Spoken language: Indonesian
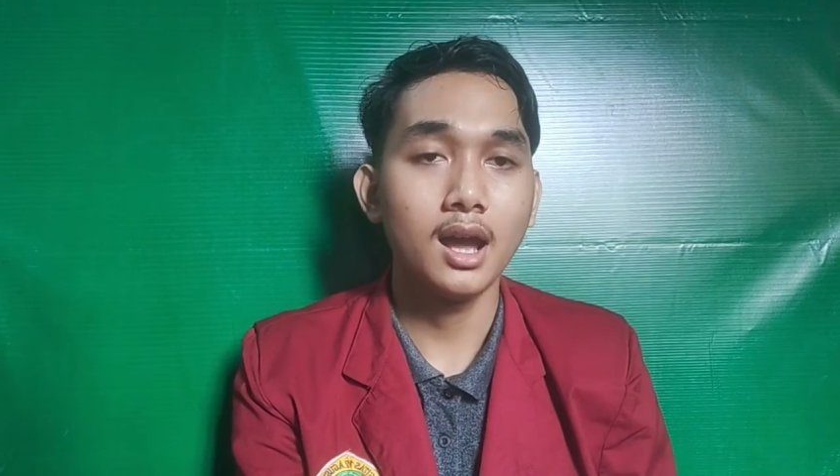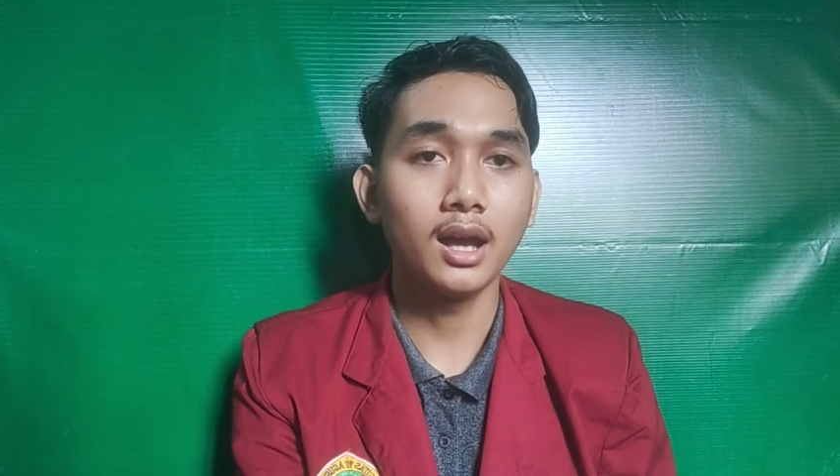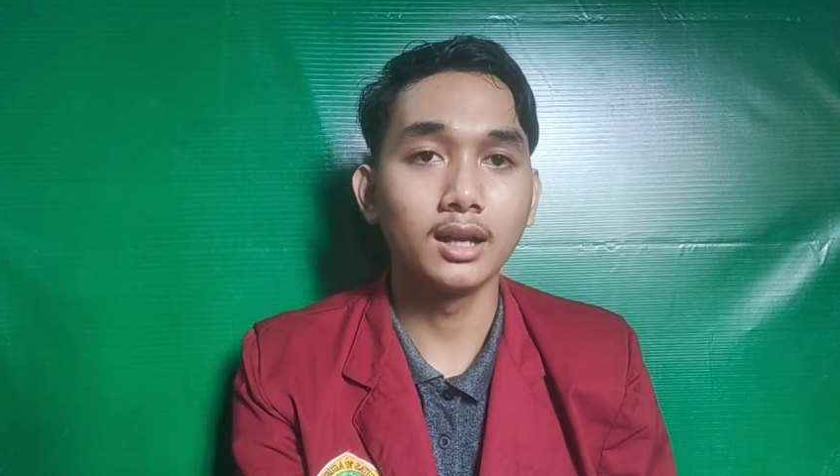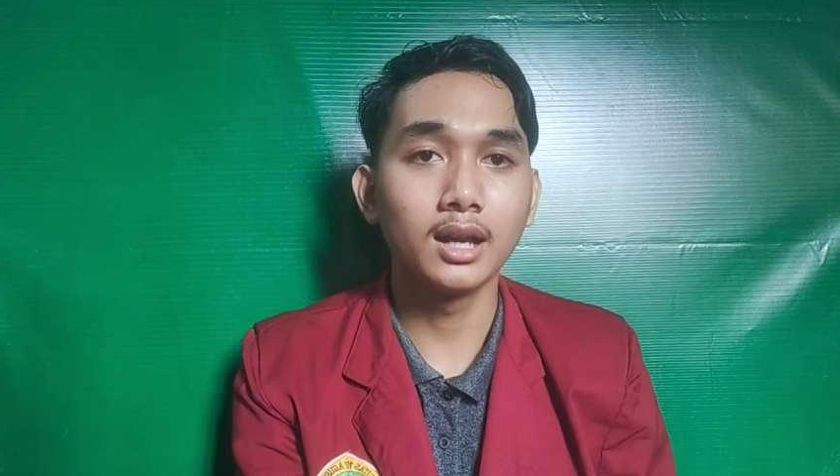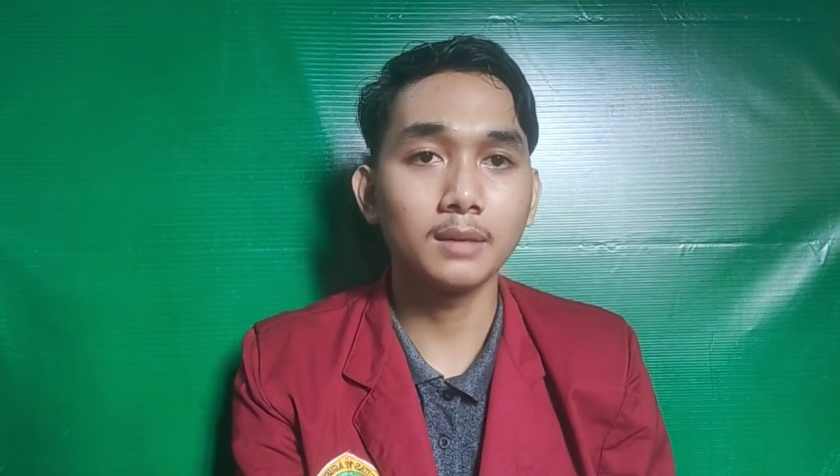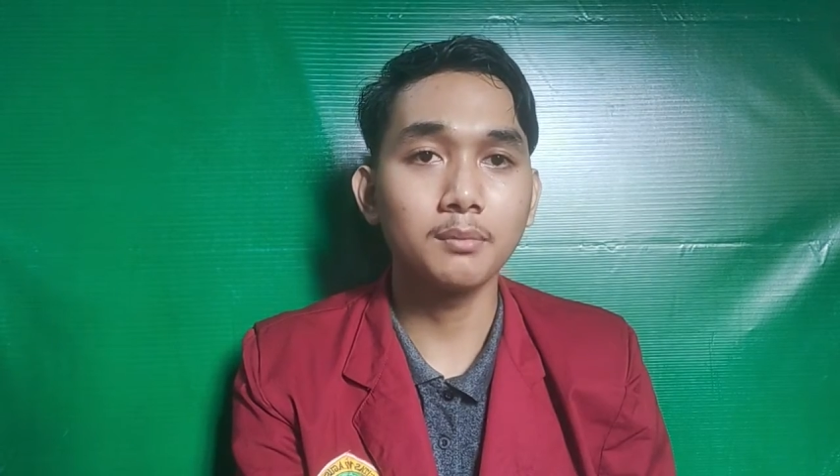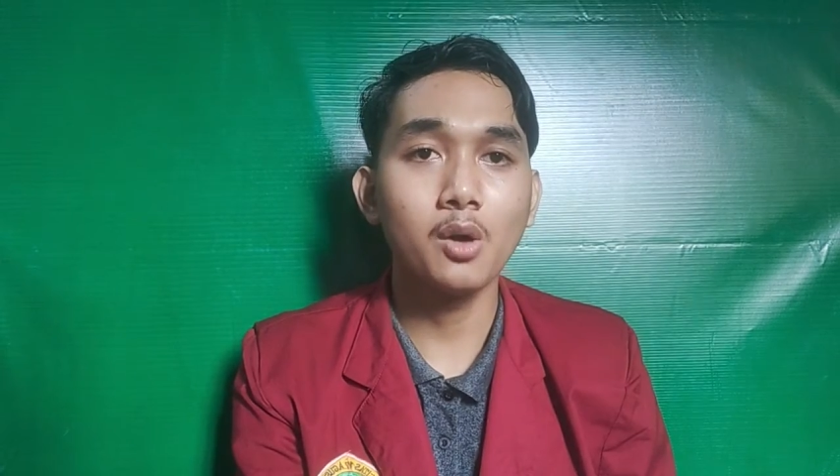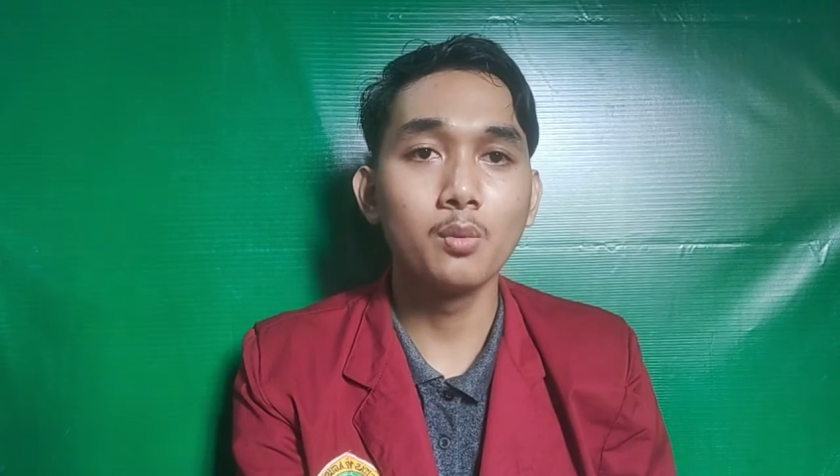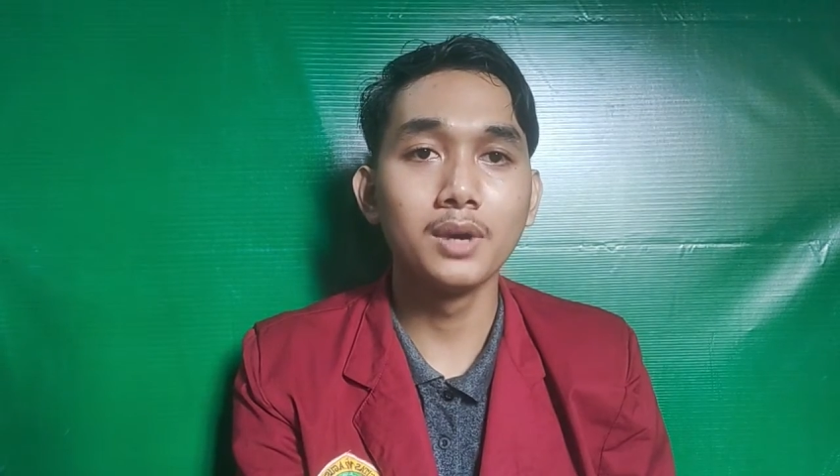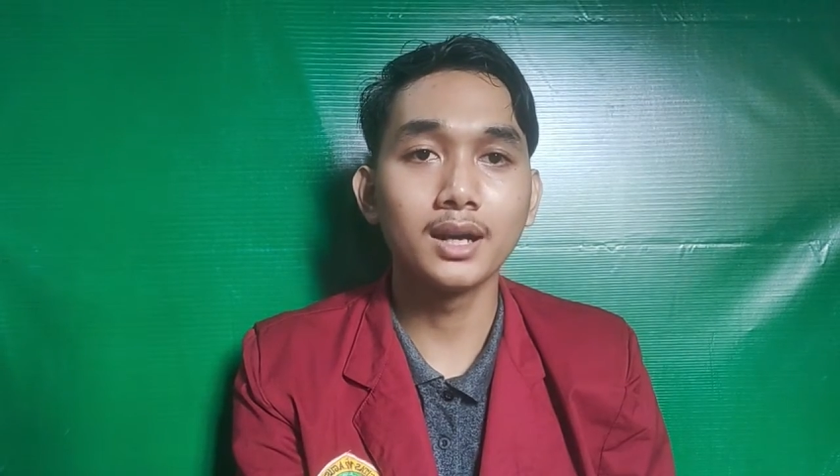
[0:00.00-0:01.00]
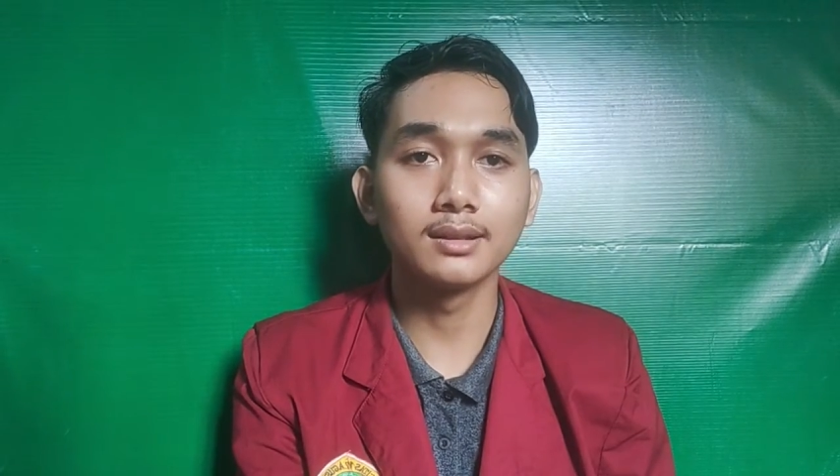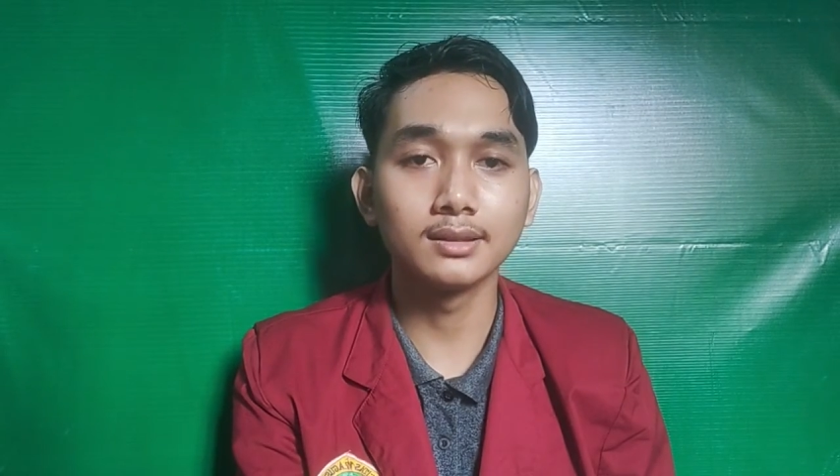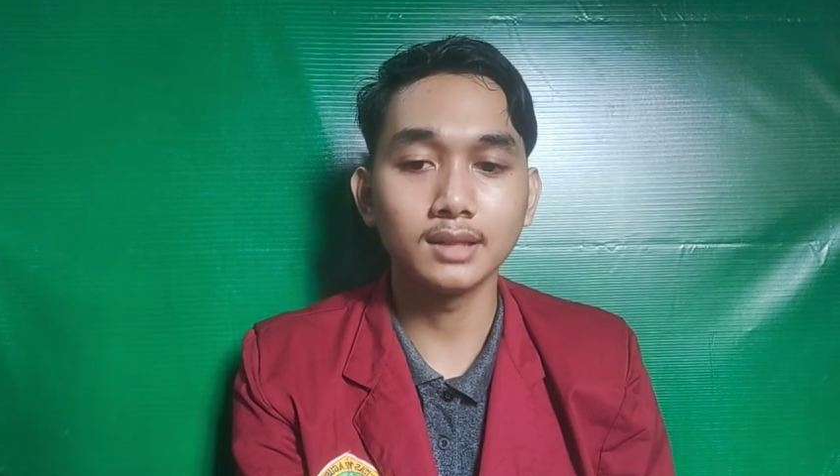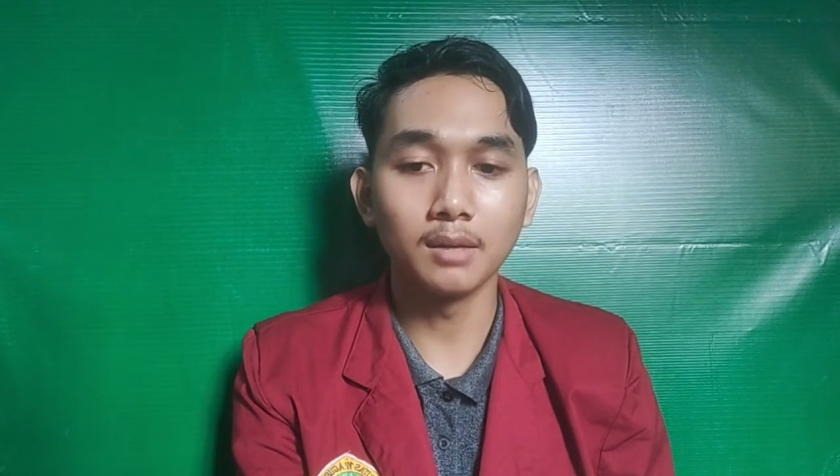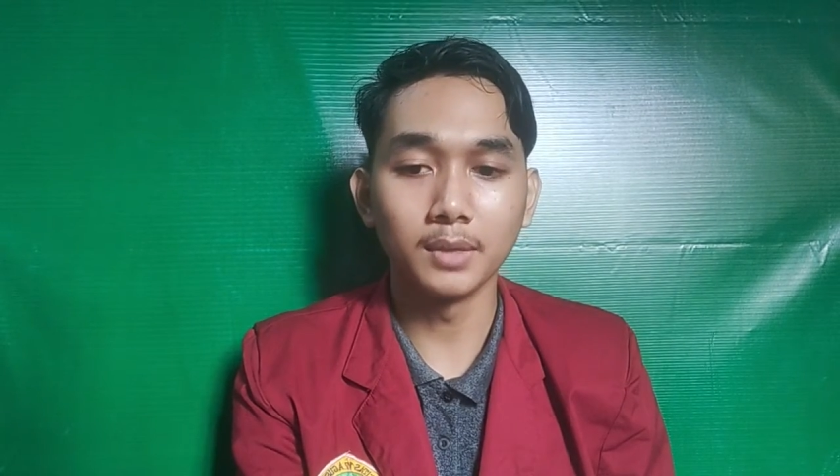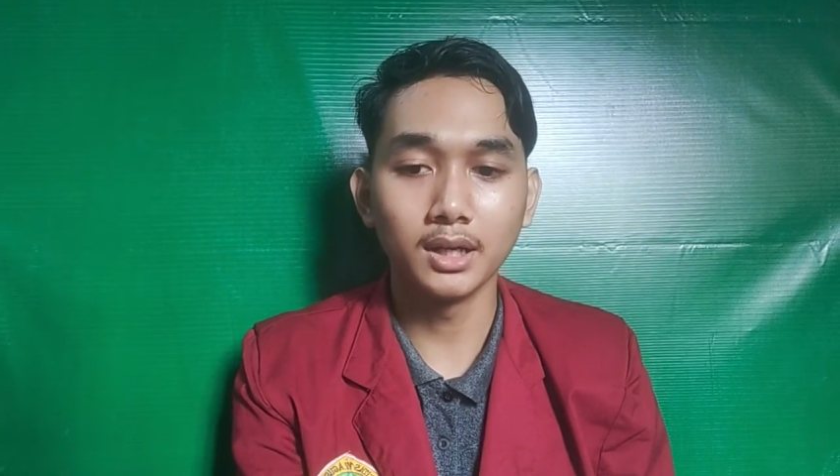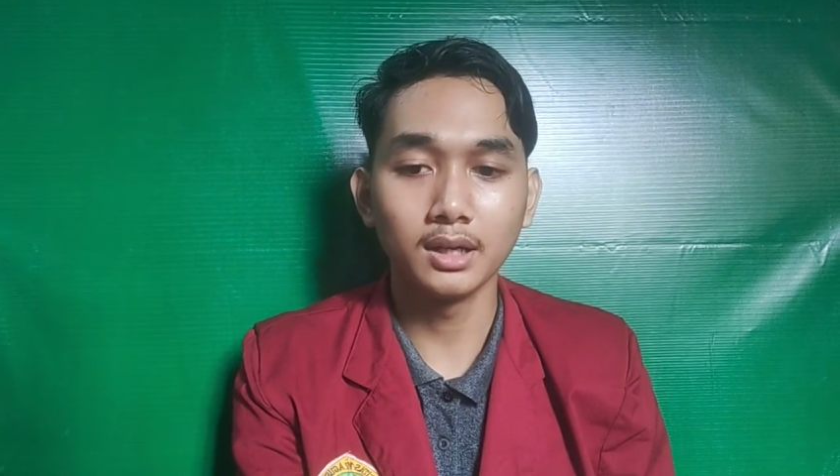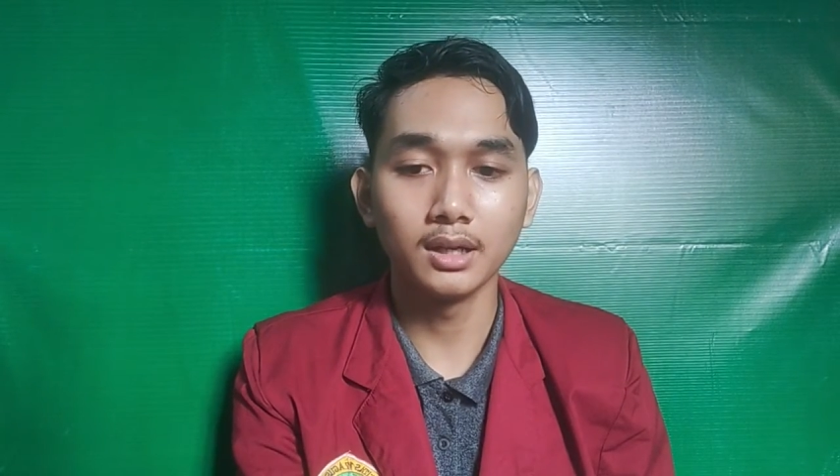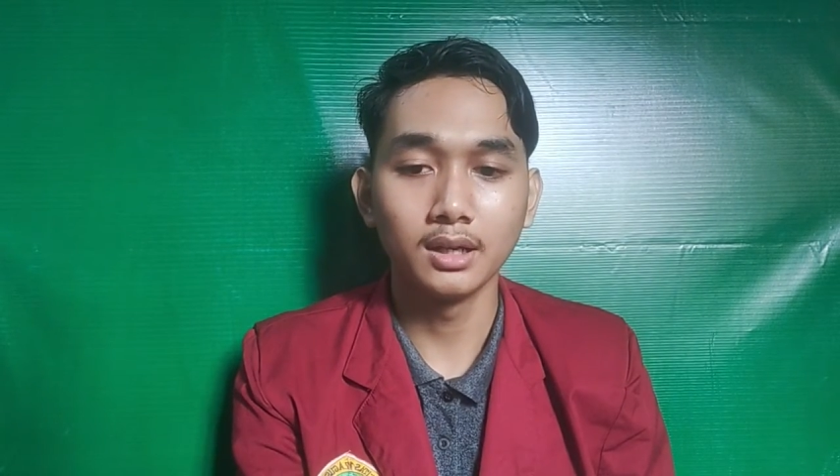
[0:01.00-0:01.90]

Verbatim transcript: agar mau bekerja sama